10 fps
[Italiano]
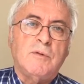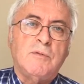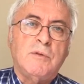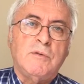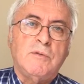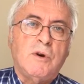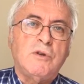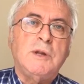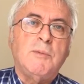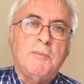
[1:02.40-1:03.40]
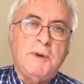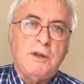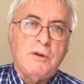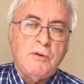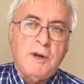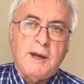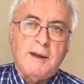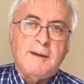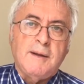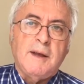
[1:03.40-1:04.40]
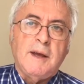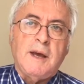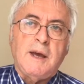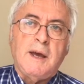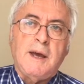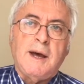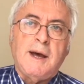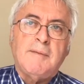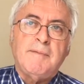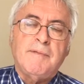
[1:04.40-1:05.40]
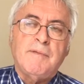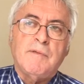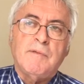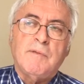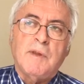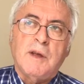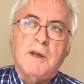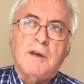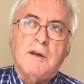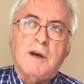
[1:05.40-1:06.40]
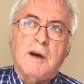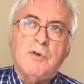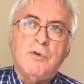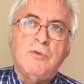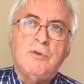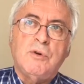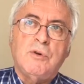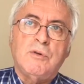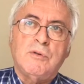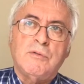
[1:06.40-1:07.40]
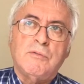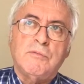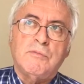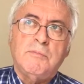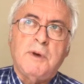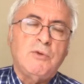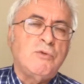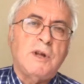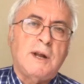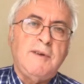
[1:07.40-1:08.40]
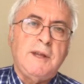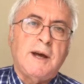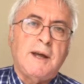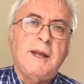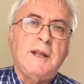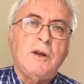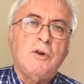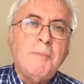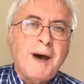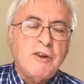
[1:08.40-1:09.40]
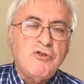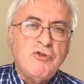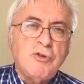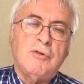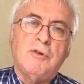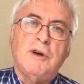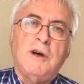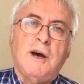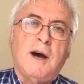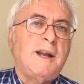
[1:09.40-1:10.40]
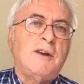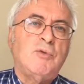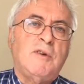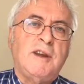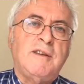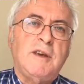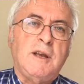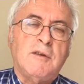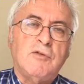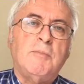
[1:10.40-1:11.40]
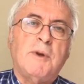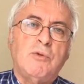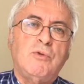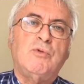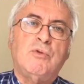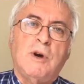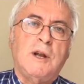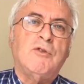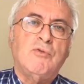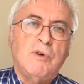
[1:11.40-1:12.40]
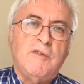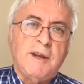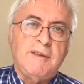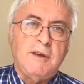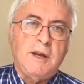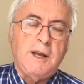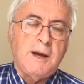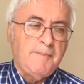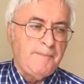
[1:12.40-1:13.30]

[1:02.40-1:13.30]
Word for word: un, un ottimo pittore e ha, ha, voluto per tutta la vita rendere omaggio alla sua Versilia, soprattutto alla sua Versilia.